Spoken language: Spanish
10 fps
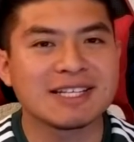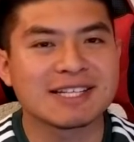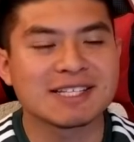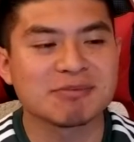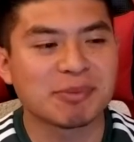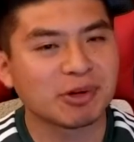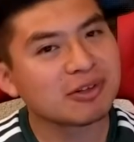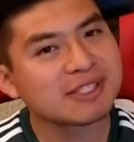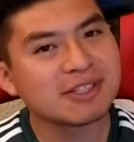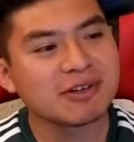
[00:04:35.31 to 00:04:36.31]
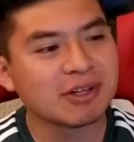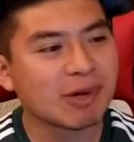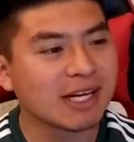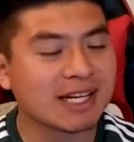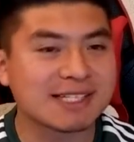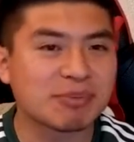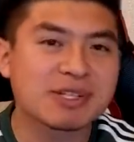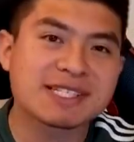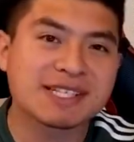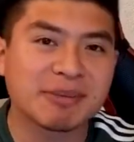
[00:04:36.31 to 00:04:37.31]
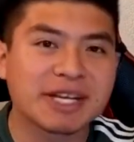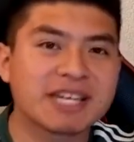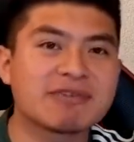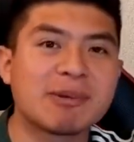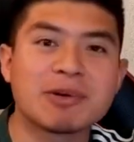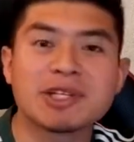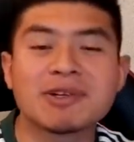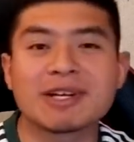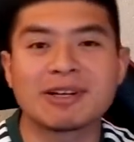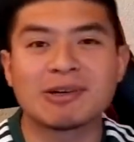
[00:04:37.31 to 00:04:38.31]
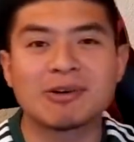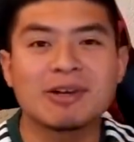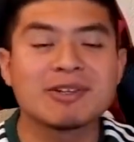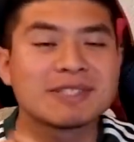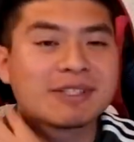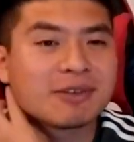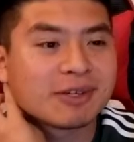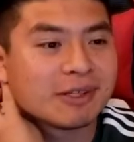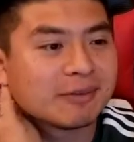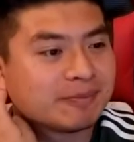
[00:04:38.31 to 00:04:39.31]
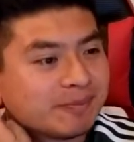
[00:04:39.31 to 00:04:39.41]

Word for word: Y ese es mi pronóstico. Igual en las apuestas, América es favorito, aunque no ha jugado este torneo.